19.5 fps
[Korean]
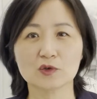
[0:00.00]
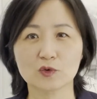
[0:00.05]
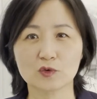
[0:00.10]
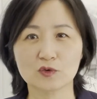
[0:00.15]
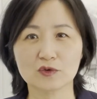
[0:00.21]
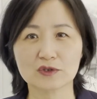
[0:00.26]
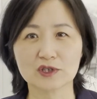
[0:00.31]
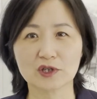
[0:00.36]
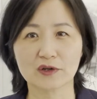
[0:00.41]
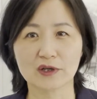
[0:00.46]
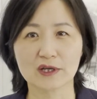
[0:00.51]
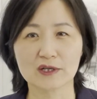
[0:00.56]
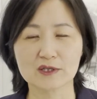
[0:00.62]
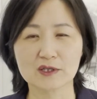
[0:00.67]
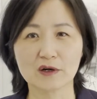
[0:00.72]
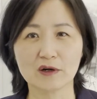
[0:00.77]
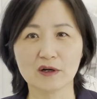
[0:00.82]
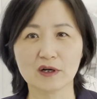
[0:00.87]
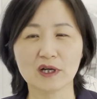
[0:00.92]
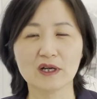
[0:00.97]

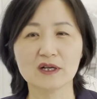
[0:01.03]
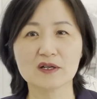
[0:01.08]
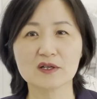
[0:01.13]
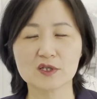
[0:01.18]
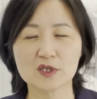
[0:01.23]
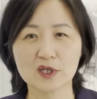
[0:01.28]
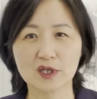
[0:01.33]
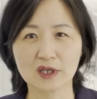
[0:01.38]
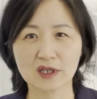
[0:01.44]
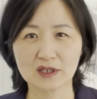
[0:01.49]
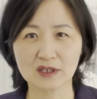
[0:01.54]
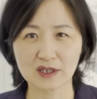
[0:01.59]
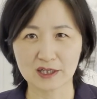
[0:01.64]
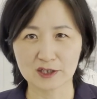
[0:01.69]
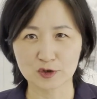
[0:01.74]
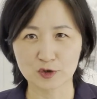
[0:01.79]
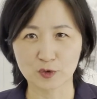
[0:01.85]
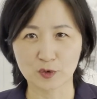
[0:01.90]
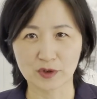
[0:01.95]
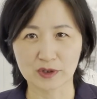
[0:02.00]
노동청에서 승인을
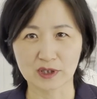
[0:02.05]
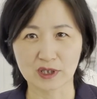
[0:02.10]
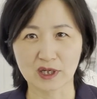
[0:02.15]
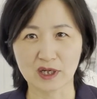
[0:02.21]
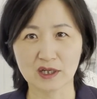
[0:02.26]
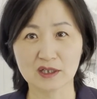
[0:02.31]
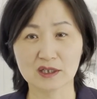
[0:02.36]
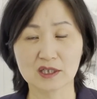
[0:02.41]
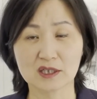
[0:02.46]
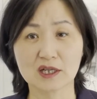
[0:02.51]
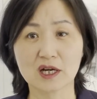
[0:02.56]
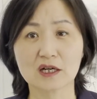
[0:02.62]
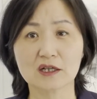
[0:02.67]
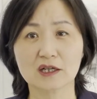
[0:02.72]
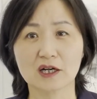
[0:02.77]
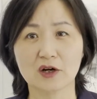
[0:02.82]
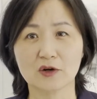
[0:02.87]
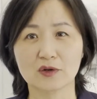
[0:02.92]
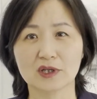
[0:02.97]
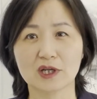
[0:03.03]
해주거나
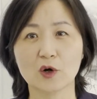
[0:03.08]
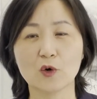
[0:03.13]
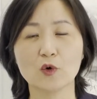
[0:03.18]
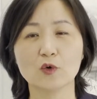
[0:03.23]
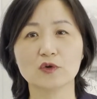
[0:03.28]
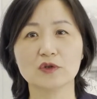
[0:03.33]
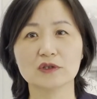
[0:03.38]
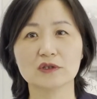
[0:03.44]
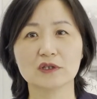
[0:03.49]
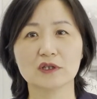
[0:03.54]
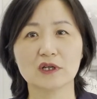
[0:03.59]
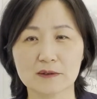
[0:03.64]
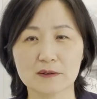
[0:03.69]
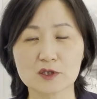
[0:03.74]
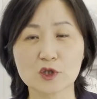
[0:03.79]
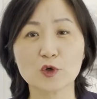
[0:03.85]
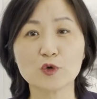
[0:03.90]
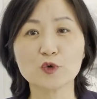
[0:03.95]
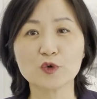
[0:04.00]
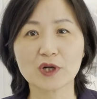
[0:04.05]
기각을 하거나 혹은
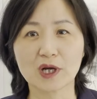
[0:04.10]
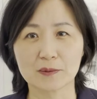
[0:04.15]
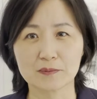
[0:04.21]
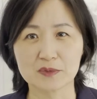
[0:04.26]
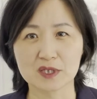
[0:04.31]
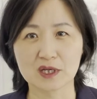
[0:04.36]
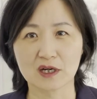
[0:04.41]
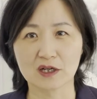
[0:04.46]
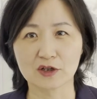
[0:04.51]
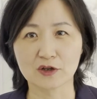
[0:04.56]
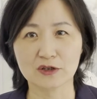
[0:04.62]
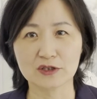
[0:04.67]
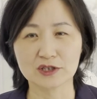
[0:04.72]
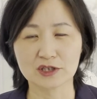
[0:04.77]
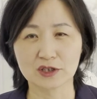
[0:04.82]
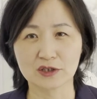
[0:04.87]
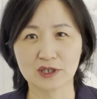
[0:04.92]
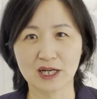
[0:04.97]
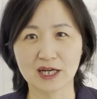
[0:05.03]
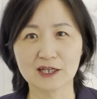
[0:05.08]
서류 감사
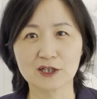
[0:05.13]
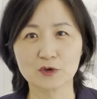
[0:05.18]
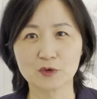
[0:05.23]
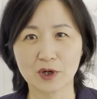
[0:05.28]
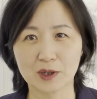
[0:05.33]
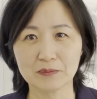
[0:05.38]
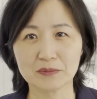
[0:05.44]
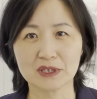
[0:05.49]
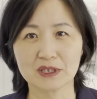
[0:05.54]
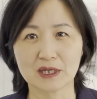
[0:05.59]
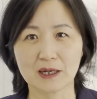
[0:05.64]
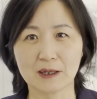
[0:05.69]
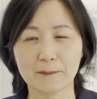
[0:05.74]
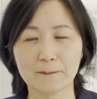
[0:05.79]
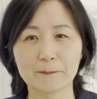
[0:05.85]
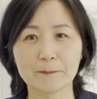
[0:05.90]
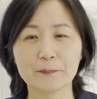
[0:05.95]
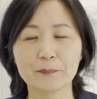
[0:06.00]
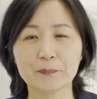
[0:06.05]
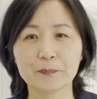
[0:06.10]
결정을 하기도 합니다.
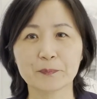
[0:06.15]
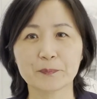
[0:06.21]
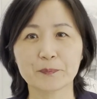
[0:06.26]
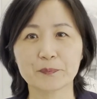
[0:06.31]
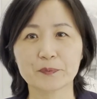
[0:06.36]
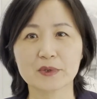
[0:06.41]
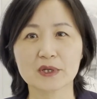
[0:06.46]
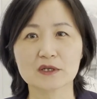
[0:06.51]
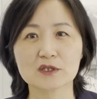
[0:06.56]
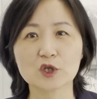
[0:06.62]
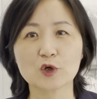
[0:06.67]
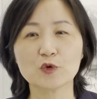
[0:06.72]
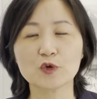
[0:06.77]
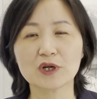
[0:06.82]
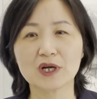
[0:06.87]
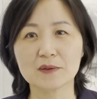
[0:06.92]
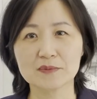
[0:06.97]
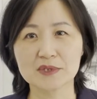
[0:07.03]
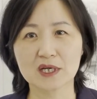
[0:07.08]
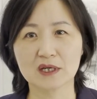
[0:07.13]
음, 서류
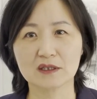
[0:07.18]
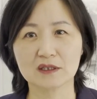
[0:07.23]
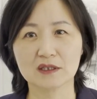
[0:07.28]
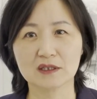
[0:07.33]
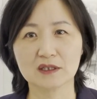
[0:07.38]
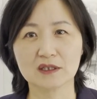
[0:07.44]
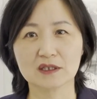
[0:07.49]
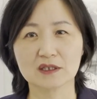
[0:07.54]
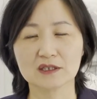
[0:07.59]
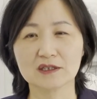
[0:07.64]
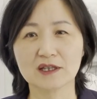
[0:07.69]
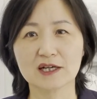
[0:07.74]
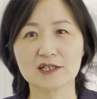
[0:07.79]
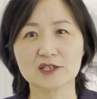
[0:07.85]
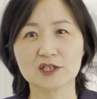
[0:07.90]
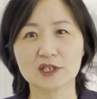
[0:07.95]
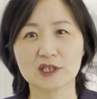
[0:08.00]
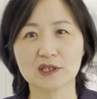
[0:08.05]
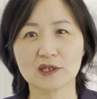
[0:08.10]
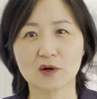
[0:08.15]
감사는
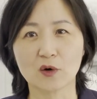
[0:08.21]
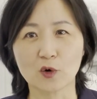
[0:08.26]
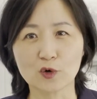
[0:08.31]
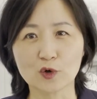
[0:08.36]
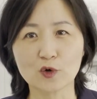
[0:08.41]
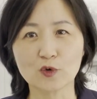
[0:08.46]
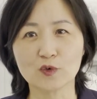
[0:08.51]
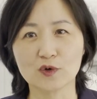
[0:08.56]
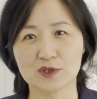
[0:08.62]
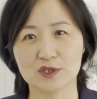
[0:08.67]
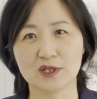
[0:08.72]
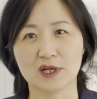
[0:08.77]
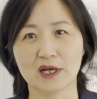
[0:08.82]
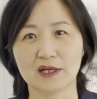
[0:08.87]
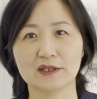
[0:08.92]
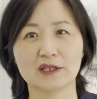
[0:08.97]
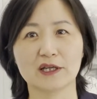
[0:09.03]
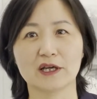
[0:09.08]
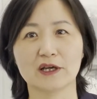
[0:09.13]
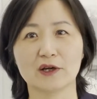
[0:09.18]
그다지 어려운 것은
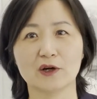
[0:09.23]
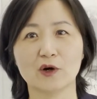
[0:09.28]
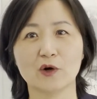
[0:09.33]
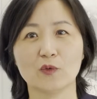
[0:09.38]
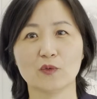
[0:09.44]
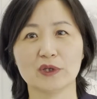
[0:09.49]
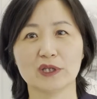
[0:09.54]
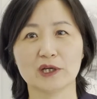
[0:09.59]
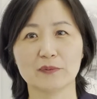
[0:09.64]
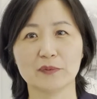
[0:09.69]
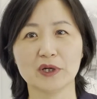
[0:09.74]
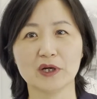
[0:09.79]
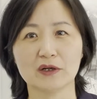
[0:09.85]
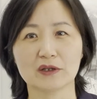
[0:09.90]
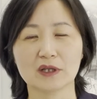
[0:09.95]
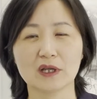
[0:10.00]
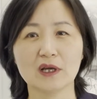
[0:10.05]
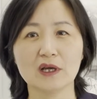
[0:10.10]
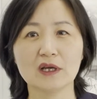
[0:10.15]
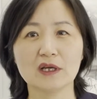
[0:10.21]
아니에요.
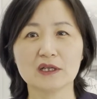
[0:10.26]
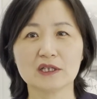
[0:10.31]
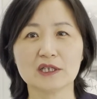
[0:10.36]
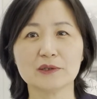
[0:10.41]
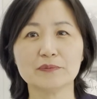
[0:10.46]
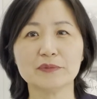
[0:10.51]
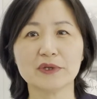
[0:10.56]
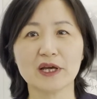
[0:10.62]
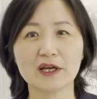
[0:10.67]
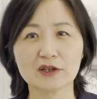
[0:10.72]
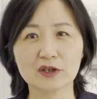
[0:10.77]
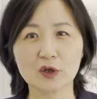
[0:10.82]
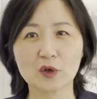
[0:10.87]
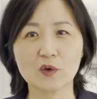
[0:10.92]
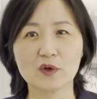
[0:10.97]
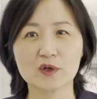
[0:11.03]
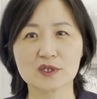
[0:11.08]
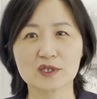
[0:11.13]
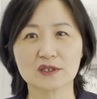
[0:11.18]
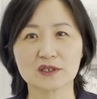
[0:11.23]
왜냐하면 이미 했던
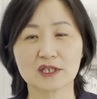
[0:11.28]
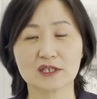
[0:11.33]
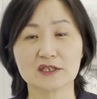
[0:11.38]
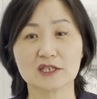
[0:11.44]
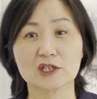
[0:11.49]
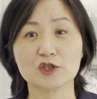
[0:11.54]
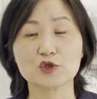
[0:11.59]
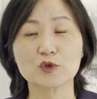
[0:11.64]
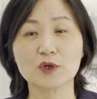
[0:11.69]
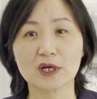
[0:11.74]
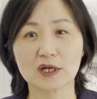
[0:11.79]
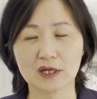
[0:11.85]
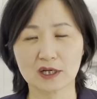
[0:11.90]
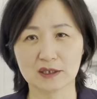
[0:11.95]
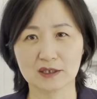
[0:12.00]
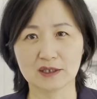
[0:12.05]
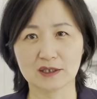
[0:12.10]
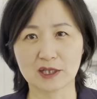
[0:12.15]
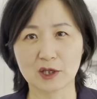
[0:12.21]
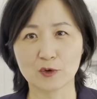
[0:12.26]
것을 다
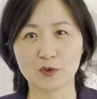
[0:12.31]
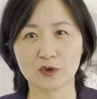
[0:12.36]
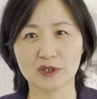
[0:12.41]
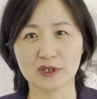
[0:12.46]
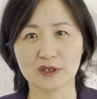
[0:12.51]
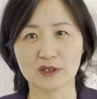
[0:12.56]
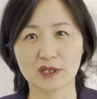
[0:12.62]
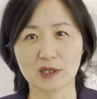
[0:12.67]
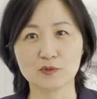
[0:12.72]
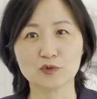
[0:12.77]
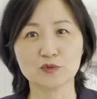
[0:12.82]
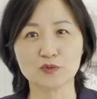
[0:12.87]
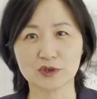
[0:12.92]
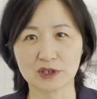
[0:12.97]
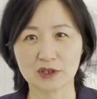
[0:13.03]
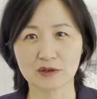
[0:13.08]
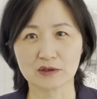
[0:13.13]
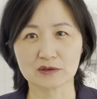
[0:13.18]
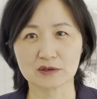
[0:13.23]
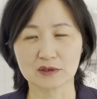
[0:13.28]
제출하라는 내용이
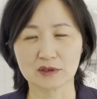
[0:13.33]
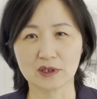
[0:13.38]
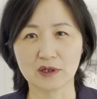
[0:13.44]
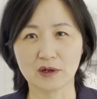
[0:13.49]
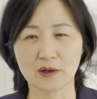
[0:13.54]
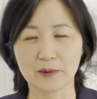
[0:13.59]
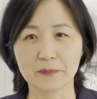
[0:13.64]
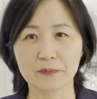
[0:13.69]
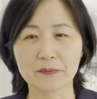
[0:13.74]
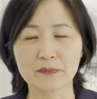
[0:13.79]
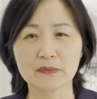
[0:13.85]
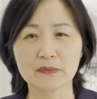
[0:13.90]
대부분이거든요.